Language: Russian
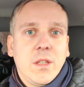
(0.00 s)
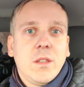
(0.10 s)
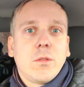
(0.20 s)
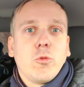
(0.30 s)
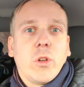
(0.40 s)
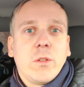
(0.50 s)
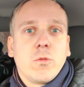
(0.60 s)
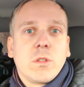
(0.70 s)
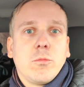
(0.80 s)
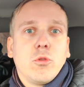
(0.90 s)
И туда
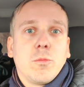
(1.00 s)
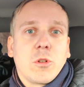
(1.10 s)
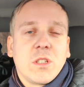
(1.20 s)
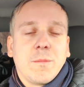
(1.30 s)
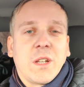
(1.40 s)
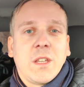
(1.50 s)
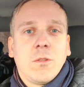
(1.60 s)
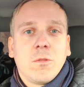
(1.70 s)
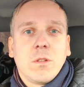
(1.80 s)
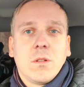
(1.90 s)
нужно будет просто
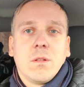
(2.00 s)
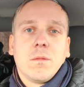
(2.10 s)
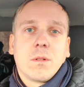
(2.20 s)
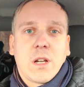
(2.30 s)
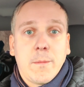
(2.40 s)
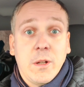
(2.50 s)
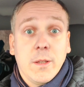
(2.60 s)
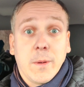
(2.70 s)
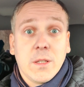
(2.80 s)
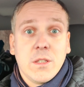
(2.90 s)
прокинуть кабель
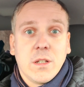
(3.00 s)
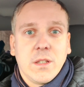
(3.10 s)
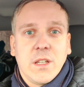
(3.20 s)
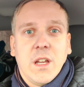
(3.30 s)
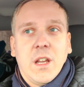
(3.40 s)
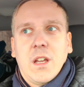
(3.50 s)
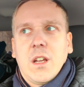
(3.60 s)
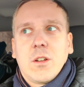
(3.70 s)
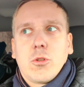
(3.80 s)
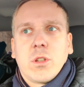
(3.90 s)
дополнительный.
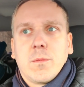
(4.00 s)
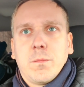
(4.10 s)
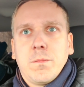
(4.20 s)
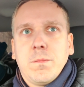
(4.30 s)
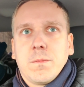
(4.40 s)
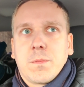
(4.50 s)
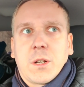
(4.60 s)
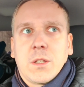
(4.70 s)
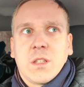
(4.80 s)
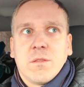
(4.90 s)
Кто-то
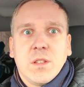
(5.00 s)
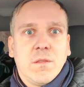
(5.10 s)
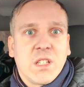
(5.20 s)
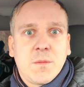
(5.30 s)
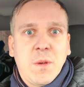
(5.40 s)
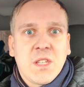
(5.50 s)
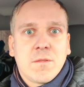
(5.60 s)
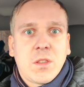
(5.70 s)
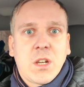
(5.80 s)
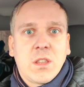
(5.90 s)
прокладывает 25
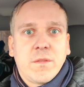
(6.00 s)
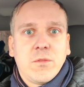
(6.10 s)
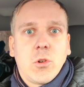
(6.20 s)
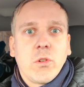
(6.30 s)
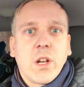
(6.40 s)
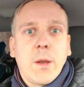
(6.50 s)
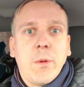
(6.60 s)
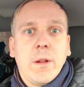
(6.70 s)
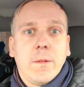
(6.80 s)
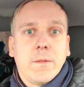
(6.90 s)
квадратов новый
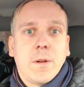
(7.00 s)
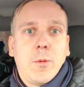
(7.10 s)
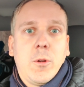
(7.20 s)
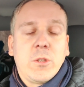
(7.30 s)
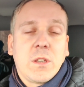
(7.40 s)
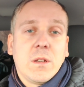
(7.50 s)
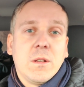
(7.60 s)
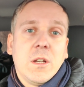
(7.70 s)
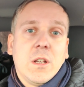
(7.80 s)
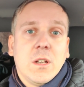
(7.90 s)
кабель в оплетке.
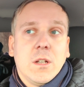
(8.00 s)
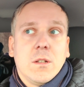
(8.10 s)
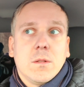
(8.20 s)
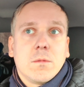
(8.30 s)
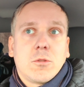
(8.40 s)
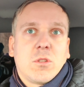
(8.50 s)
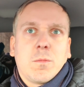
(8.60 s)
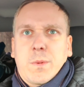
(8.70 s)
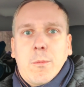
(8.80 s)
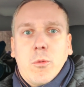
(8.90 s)

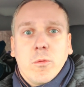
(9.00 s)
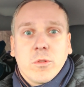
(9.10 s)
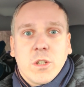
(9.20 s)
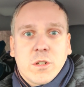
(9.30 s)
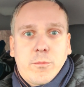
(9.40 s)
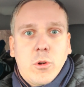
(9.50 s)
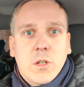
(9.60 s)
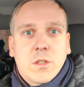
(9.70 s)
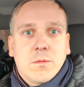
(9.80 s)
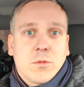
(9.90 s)
Кто-то, по-моему, даже
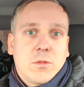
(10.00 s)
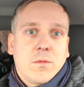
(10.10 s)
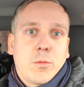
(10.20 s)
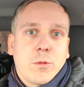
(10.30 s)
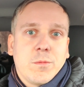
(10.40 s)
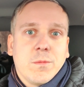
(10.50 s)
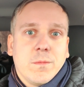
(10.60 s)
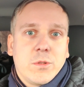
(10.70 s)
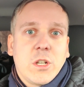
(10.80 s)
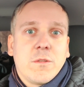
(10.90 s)
больше, но, в общем,
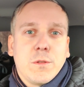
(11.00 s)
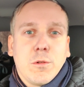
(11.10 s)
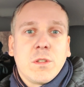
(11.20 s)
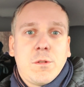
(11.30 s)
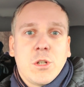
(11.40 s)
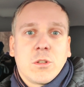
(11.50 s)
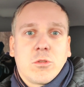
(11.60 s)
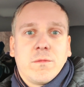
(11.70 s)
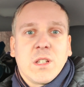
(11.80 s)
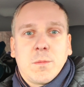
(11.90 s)
чаще всего я встречал,
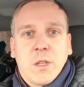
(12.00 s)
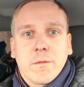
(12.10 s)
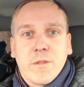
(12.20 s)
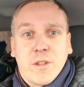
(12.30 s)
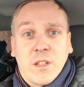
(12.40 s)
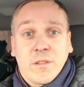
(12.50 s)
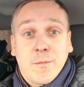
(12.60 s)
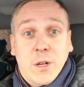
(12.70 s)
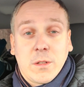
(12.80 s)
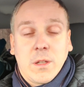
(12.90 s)
что 25 квадратов
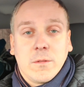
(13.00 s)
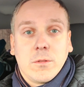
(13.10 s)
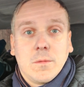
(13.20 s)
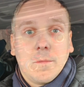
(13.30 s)
прокладывает.